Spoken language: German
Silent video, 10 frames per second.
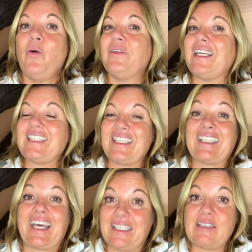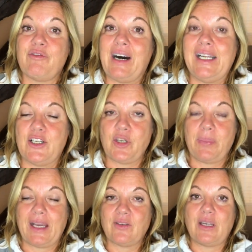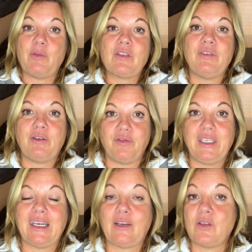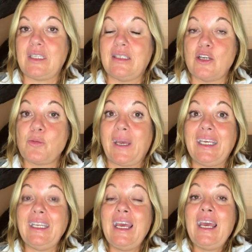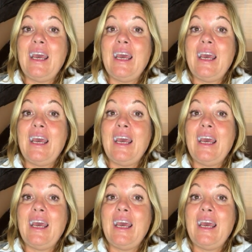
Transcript: Und das ist ganz falsch. Also da müssen wir viel reduzierter sprechen.